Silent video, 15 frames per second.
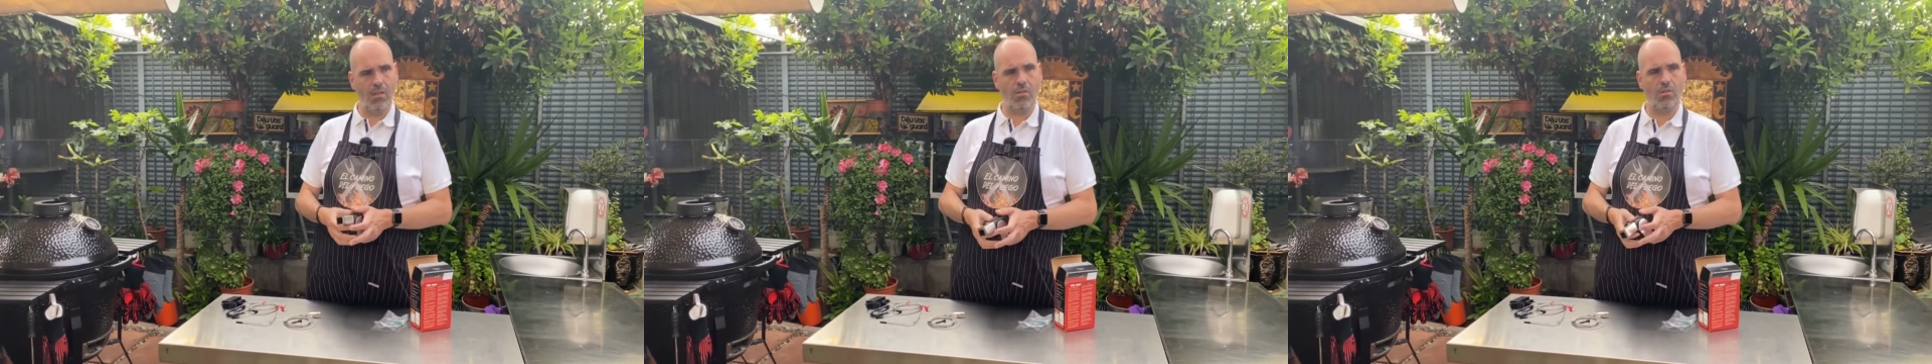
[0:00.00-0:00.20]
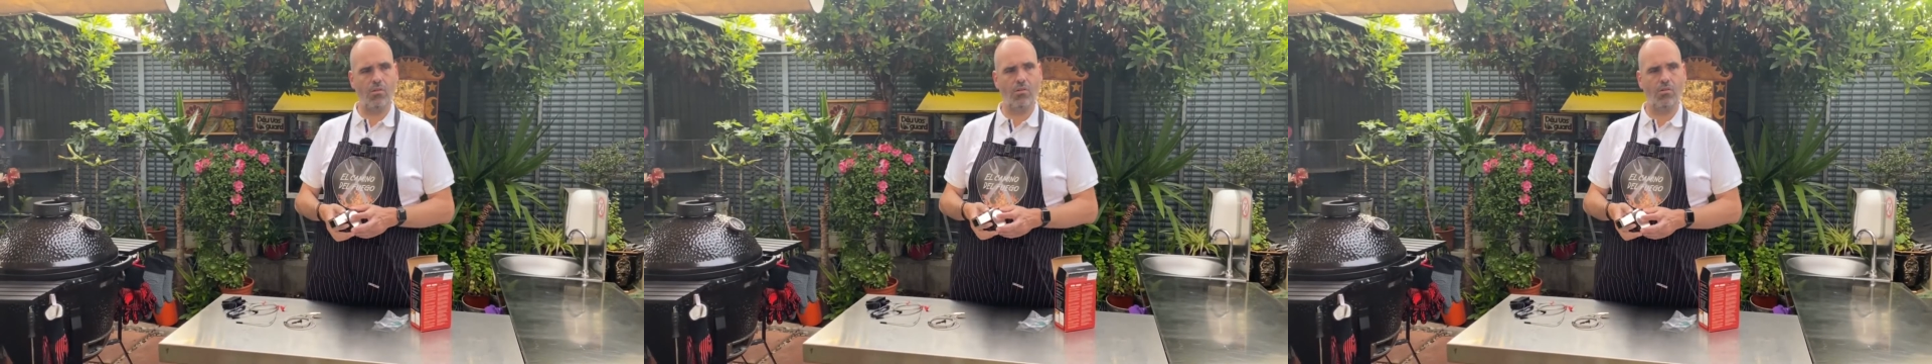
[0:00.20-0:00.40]

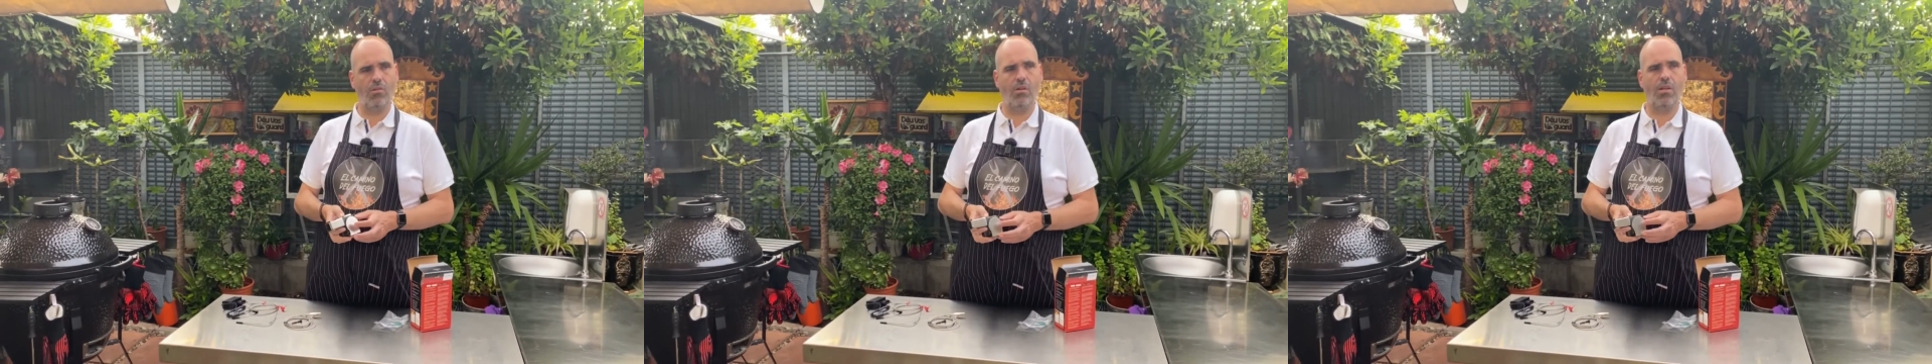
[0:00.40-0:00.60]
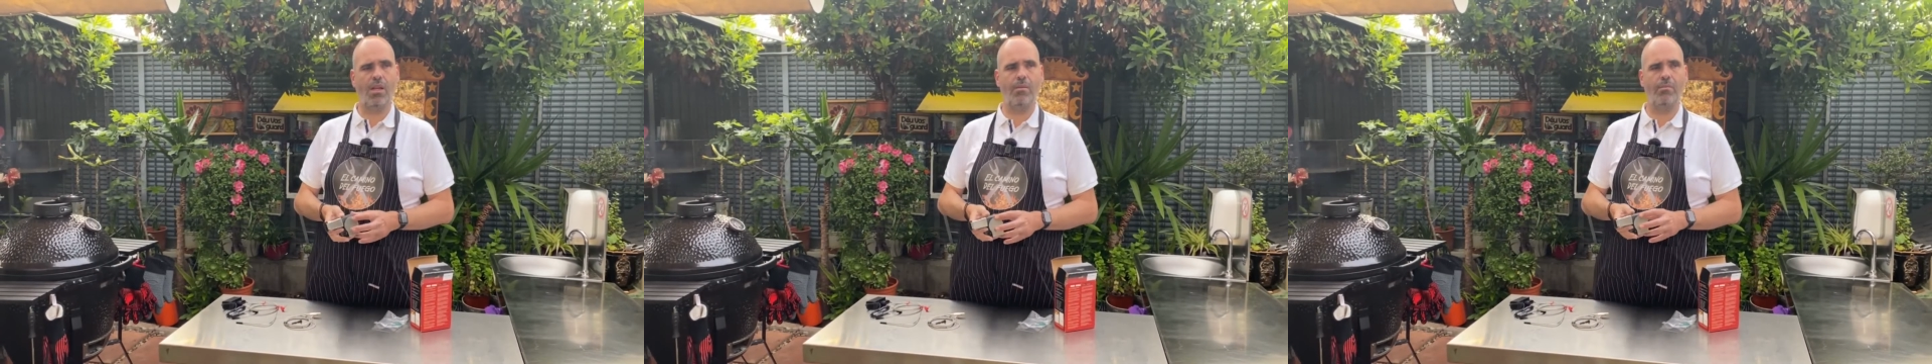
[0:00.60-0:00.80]
Yo
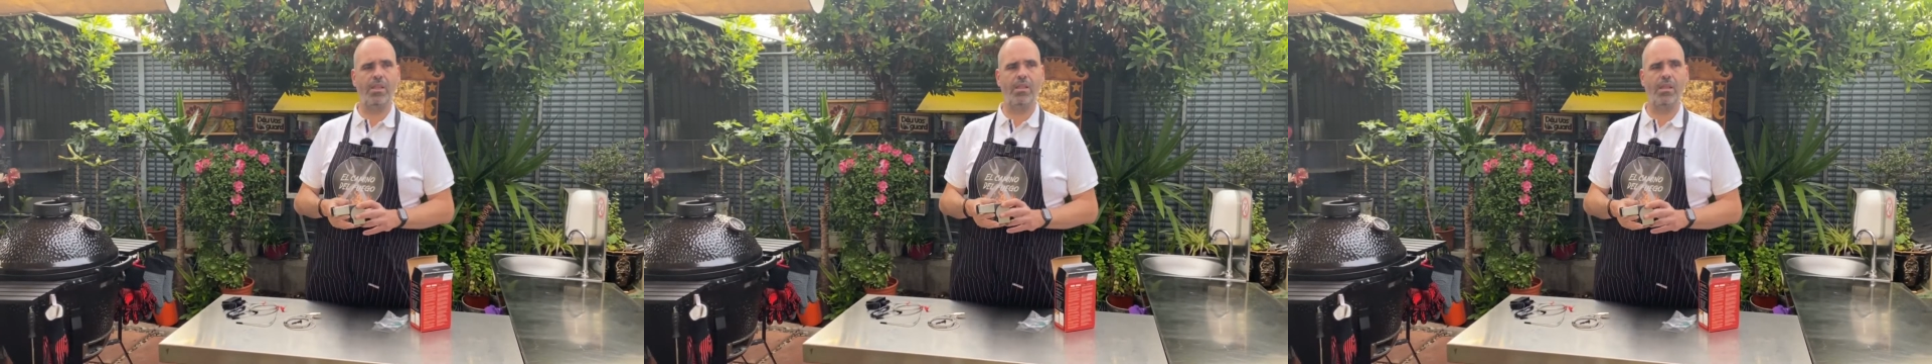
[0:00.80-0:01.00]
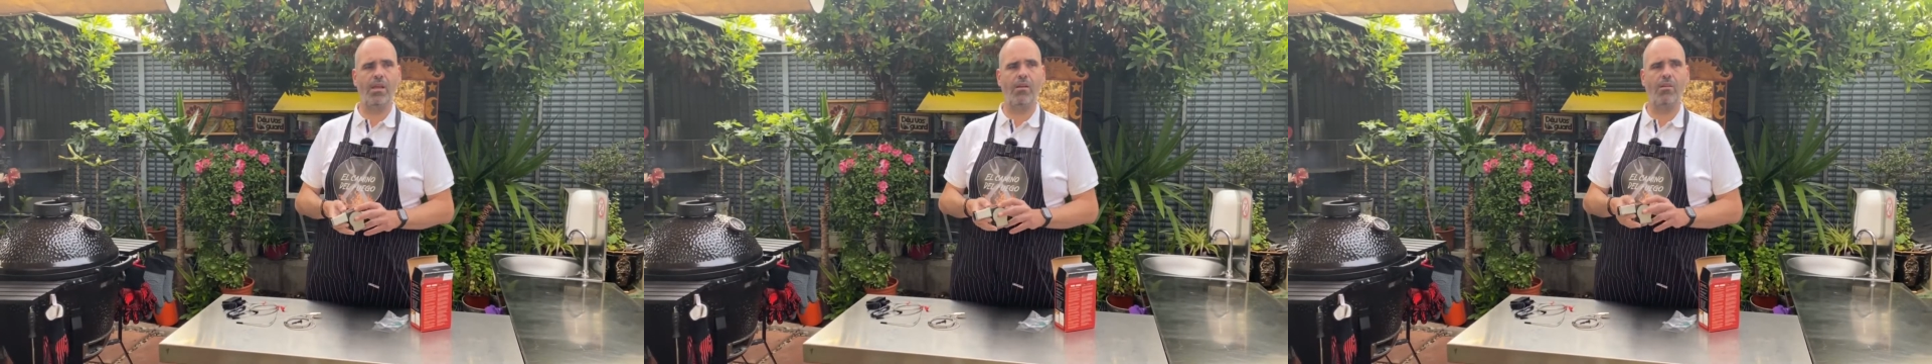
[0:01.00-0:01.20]

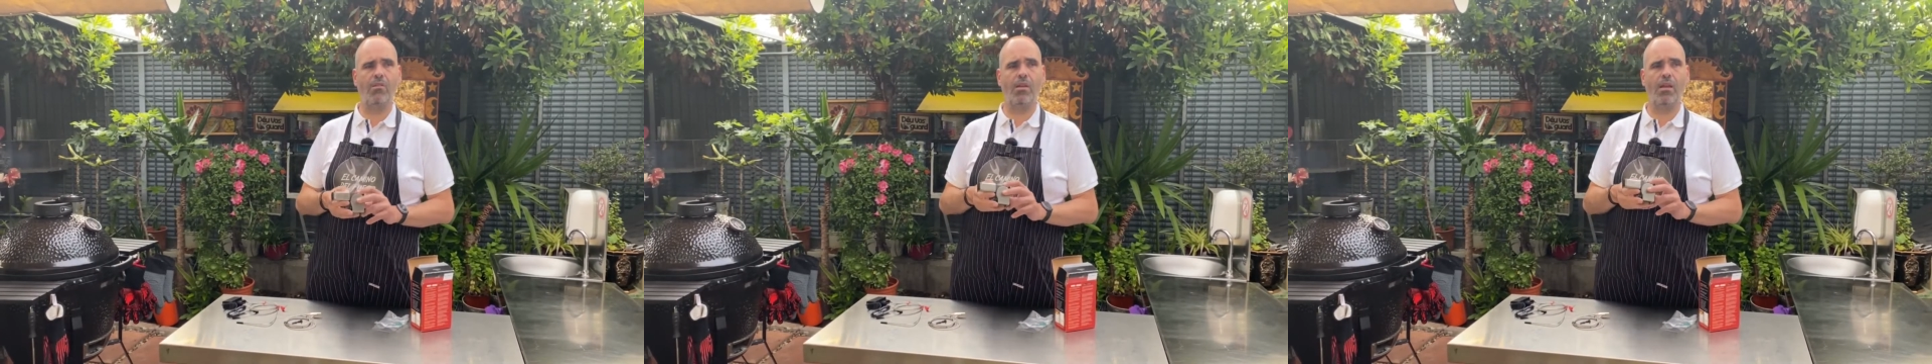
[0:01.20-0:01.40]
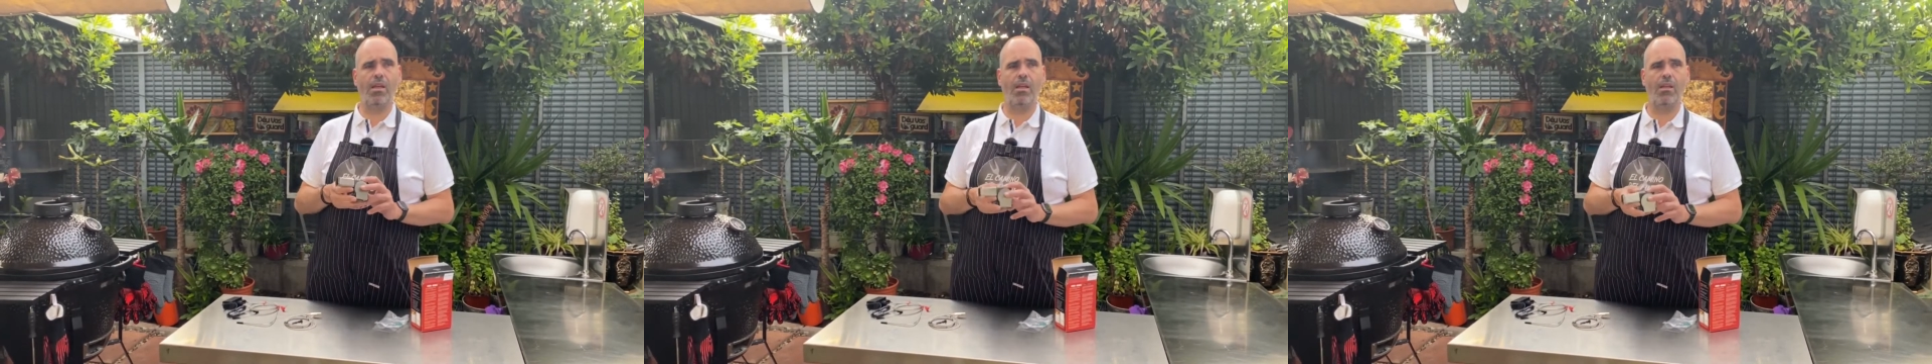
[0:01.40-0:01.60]
realmente
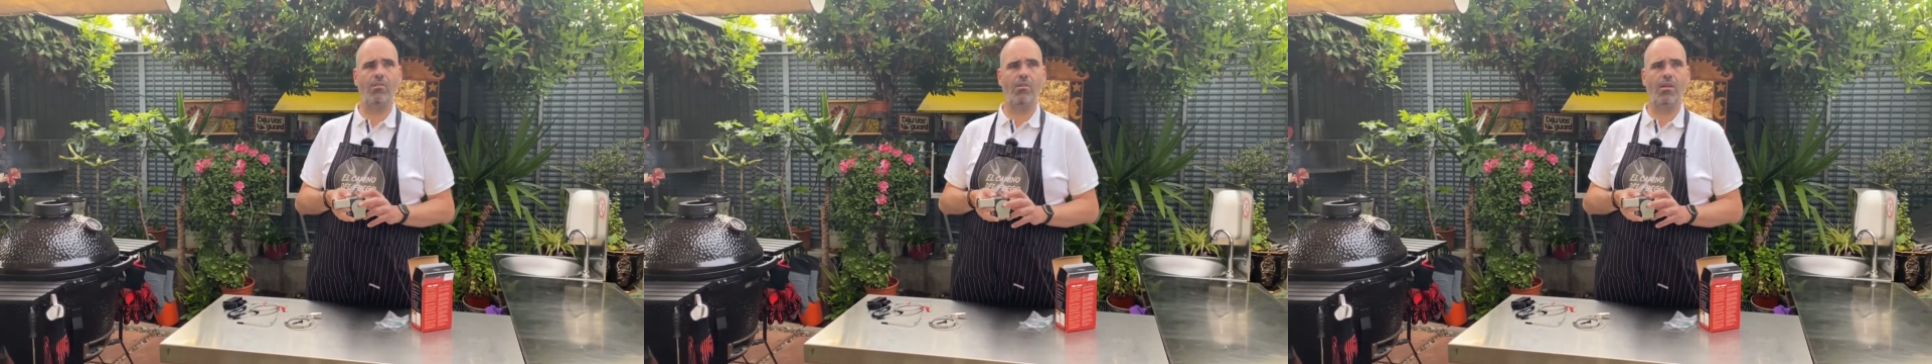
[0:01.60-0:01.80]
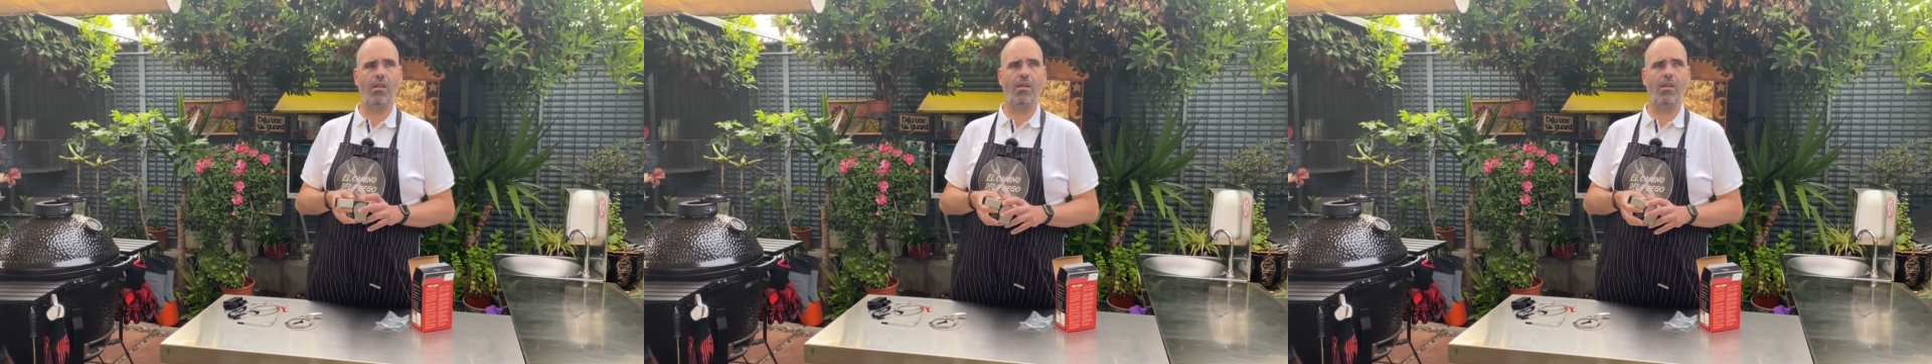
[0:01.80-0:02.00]

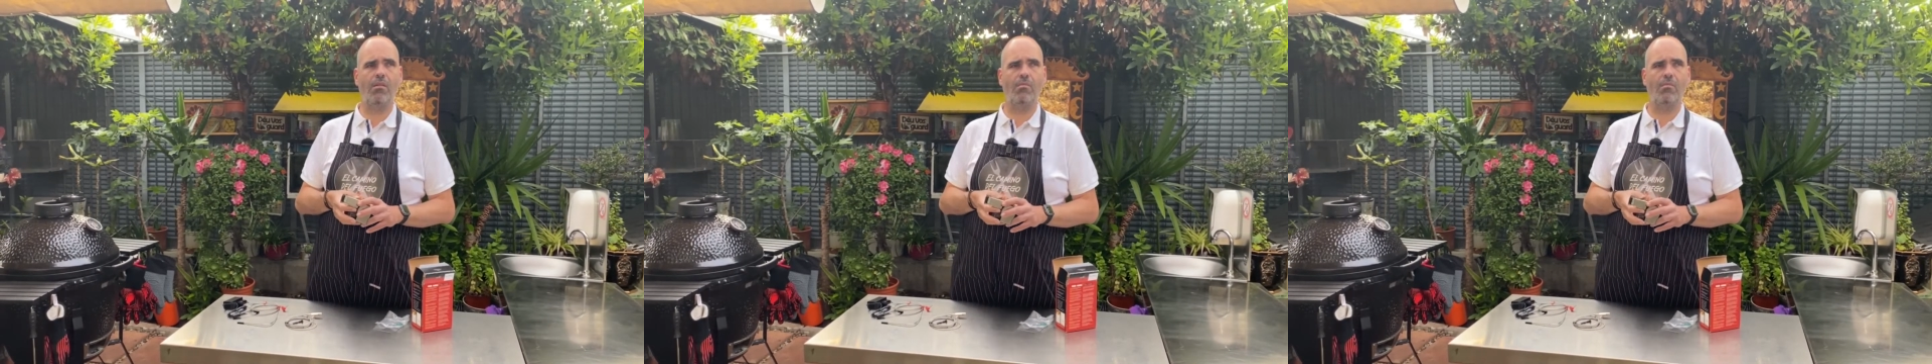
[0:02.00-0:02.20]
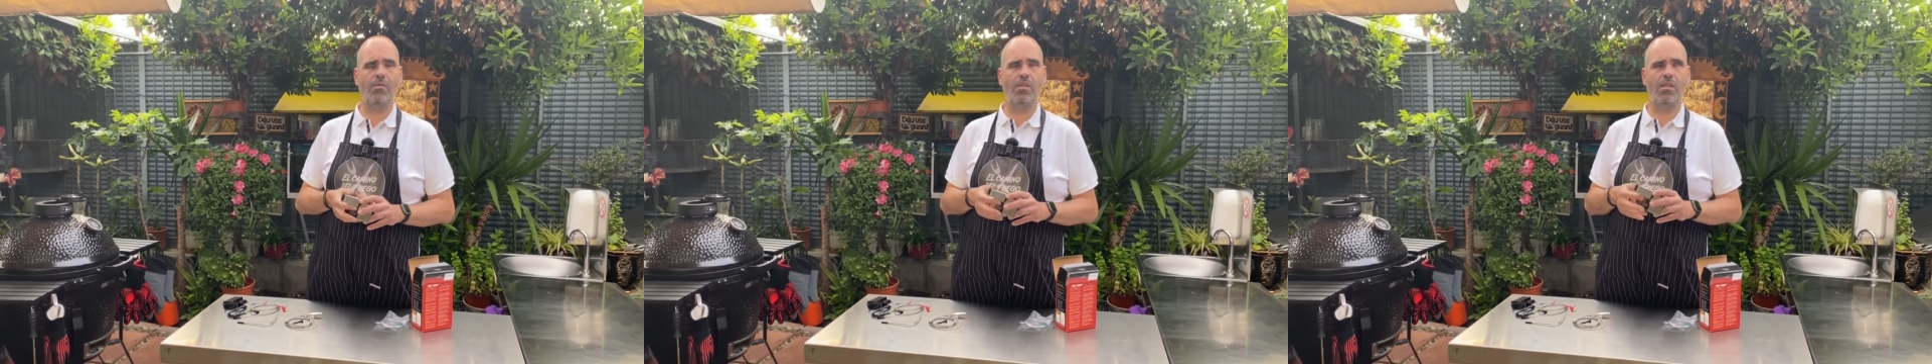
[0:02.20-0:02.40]
creo que
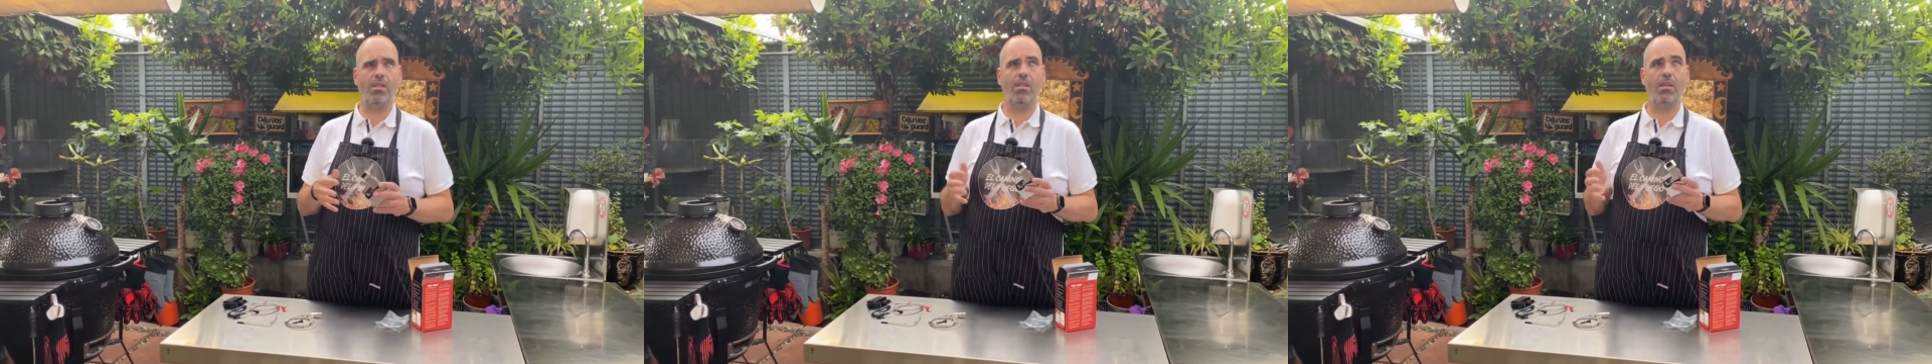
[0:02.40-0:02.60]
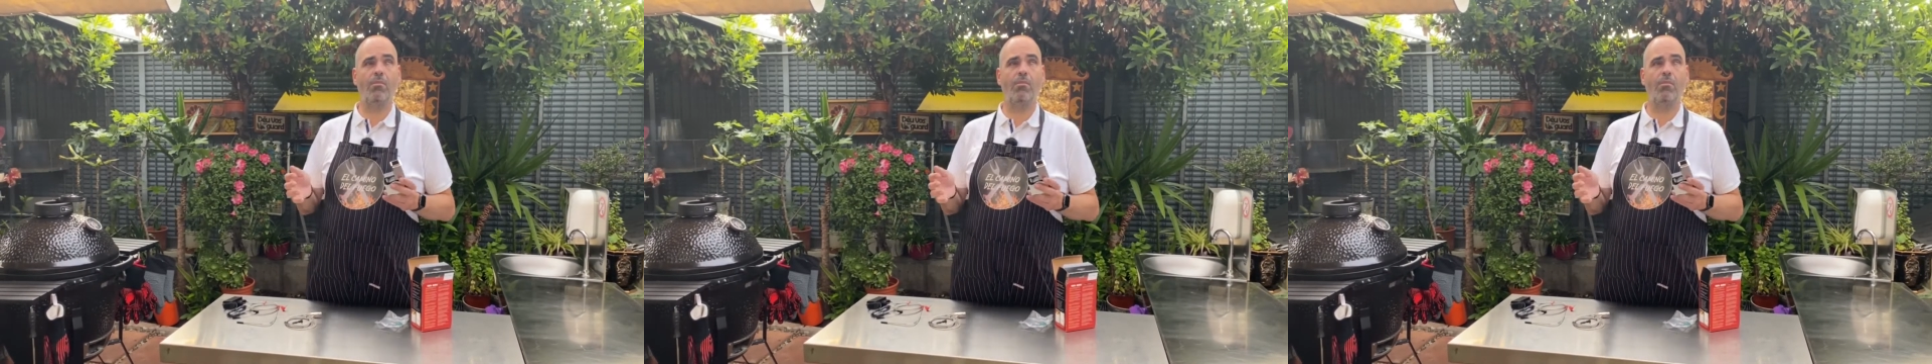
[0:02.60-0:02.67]
si se